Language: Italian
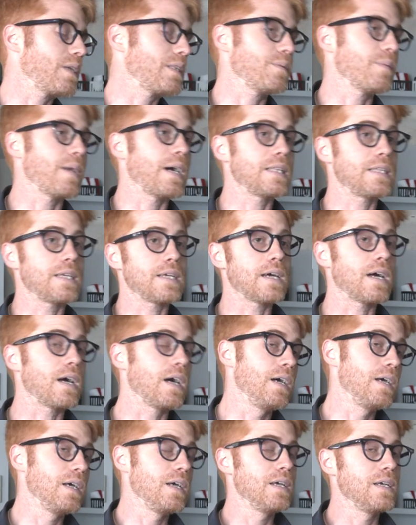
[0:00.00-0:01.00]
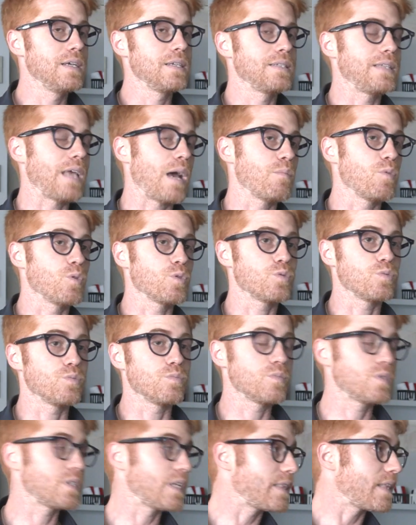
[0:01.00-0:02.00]
matematica siamo su
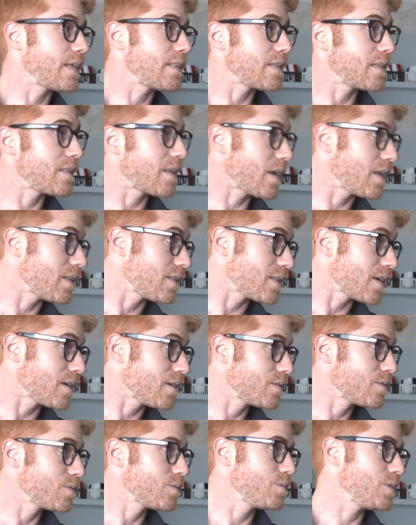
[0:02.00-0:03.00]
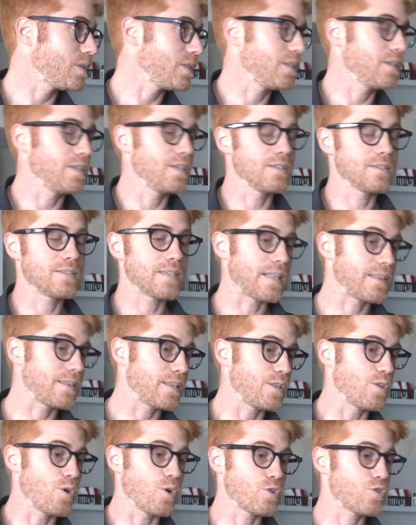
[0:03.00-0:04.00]
un 70-30, quindi
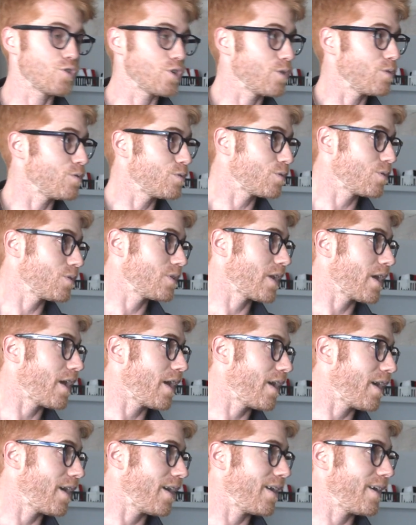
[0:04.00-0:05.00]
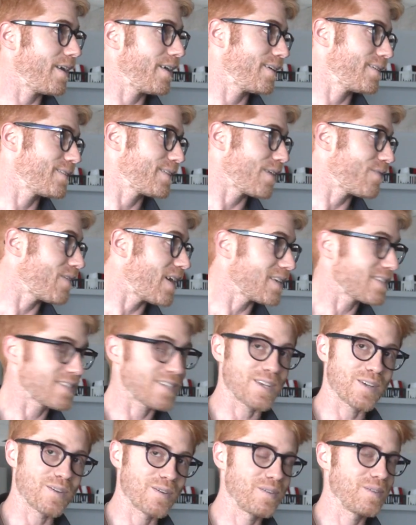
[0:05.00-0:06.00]
7 docce contro 3, 3
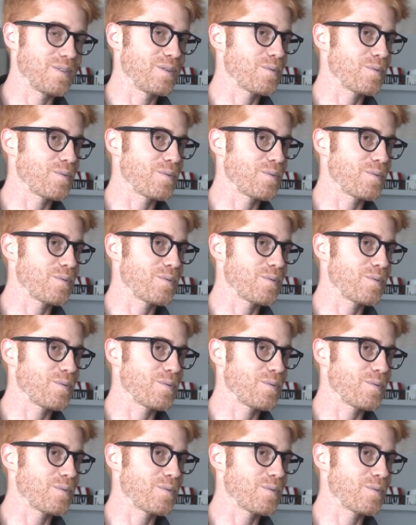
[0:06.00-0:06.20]
vasche.